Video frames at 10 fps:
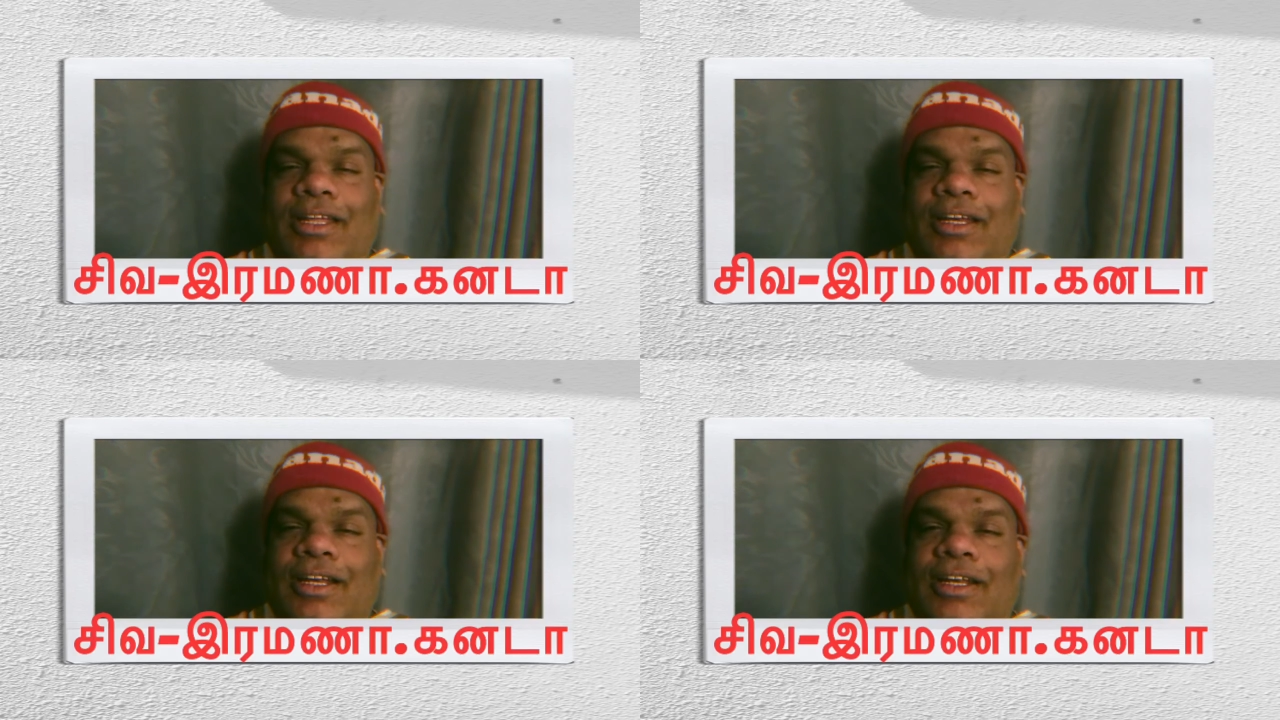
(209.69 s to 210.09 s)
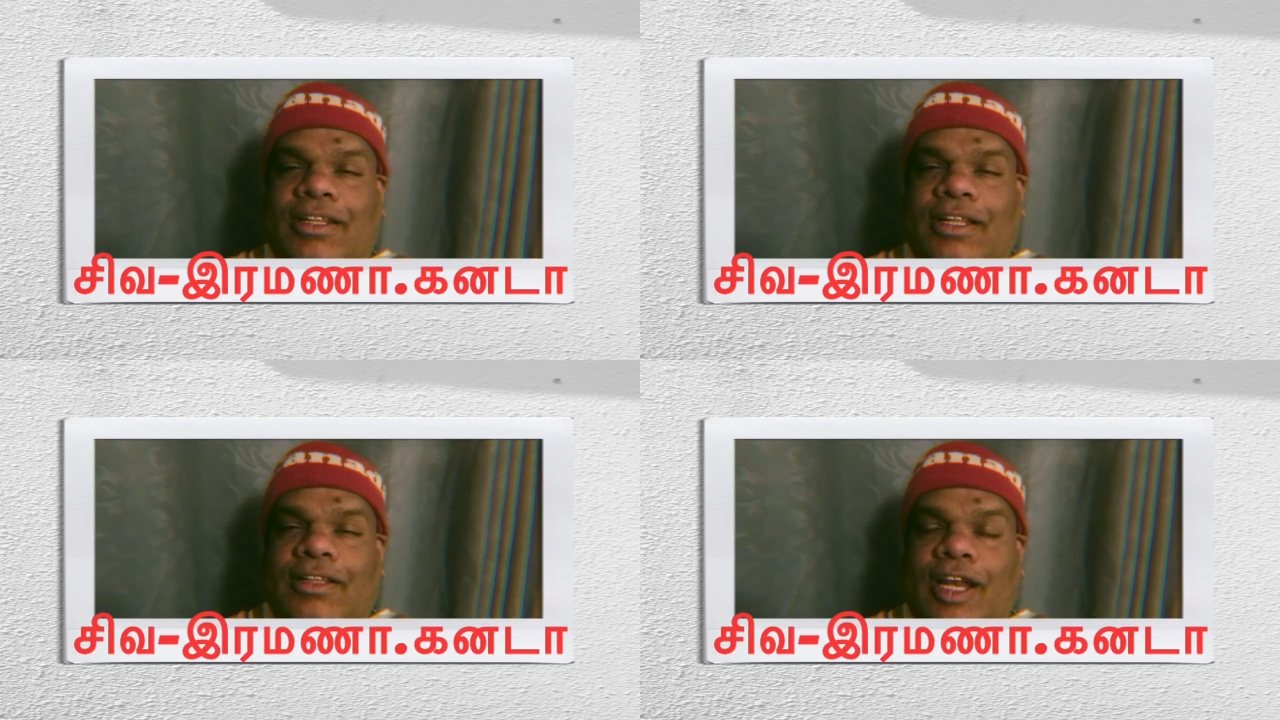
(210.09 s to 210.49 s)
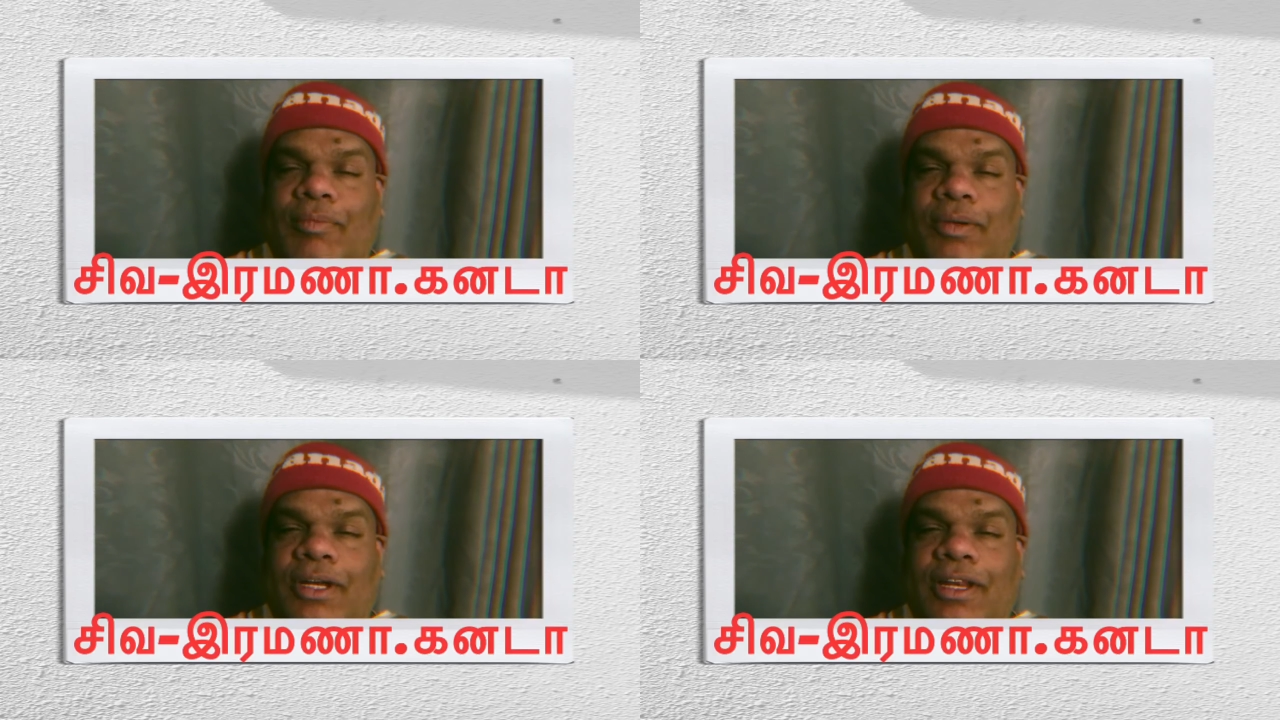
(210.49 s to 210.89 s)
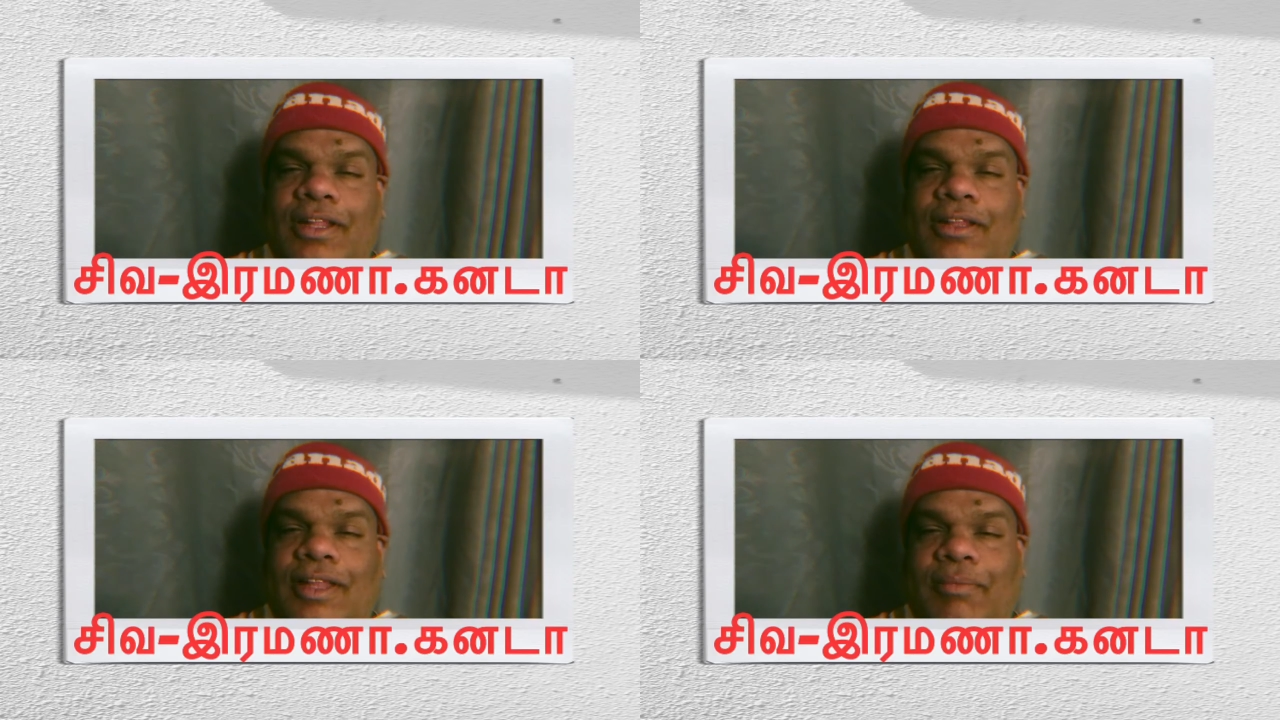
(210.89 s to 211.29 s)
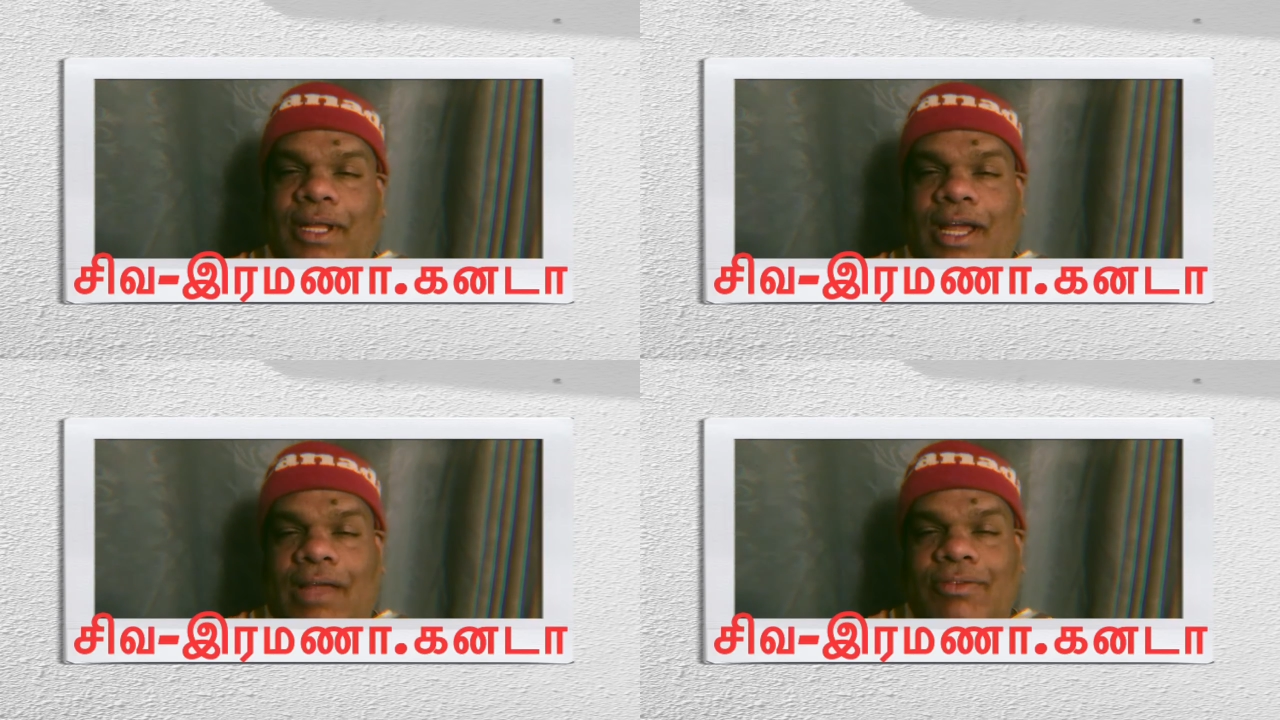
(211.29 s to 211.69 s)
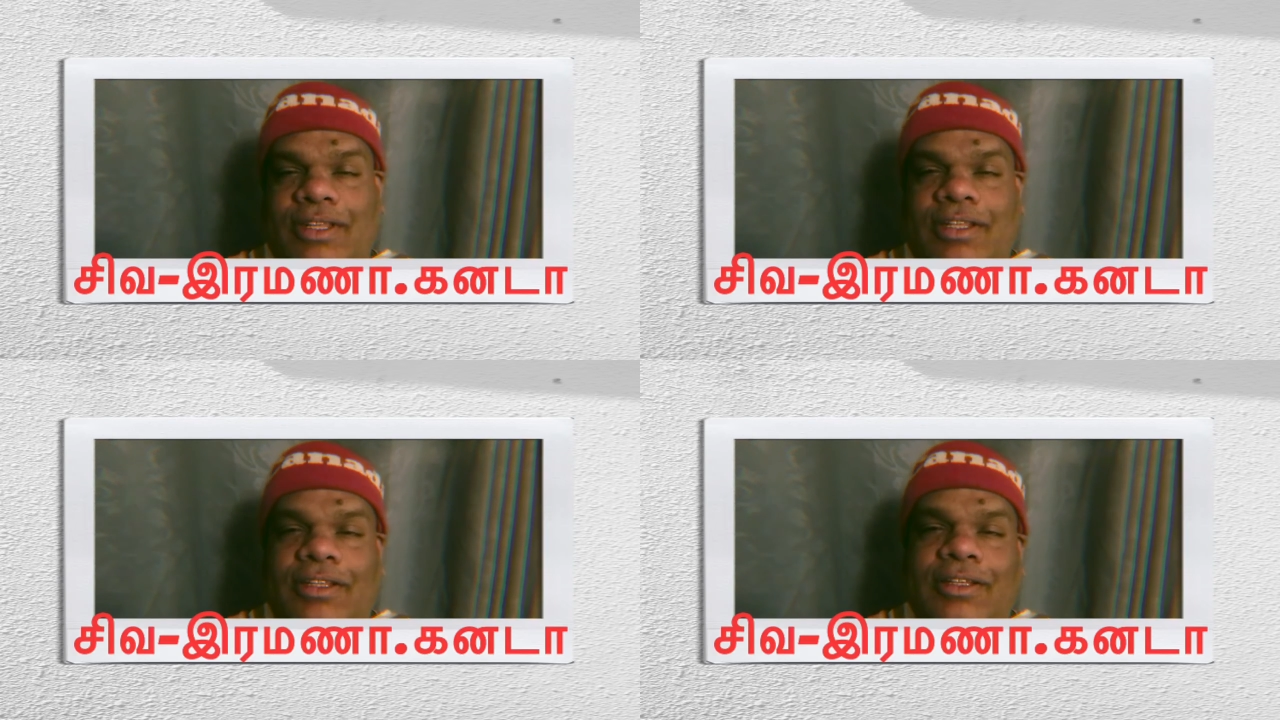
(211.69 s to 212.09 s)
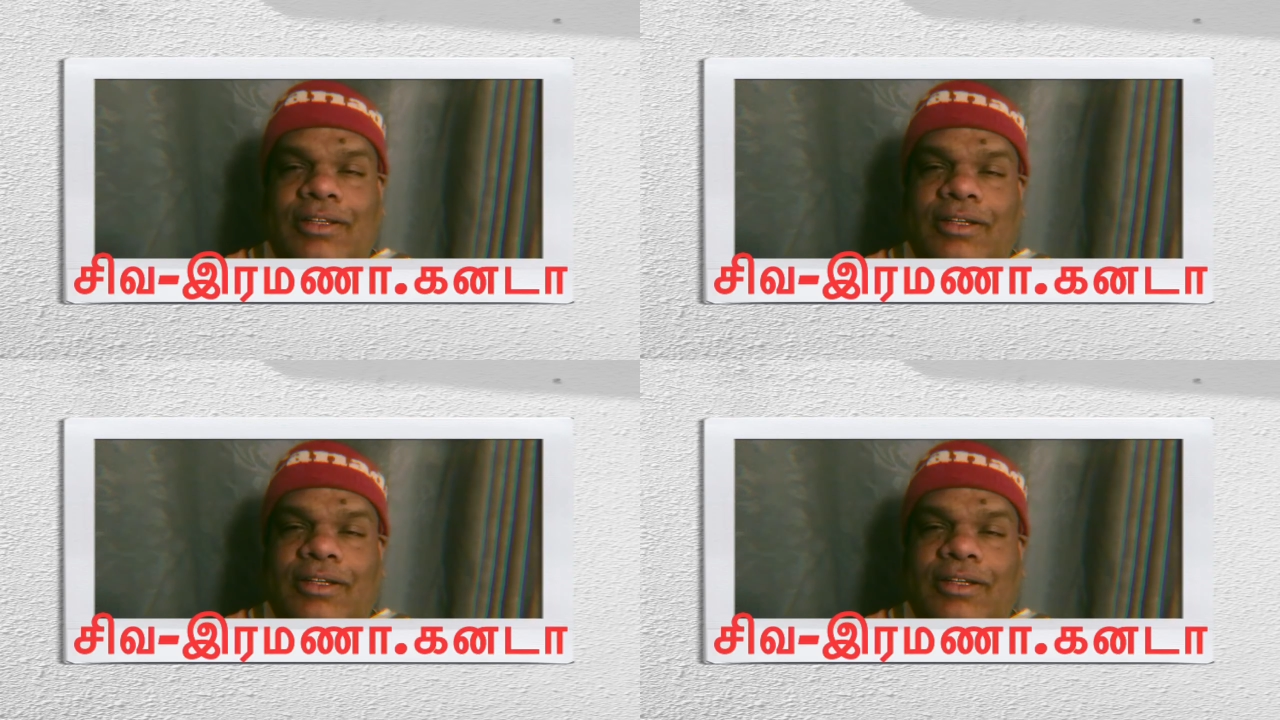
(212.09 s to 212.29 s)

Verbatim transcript: என்கின்ற த தலைப்புகளிலே தான் தமிழை ஆய்வு செய்தது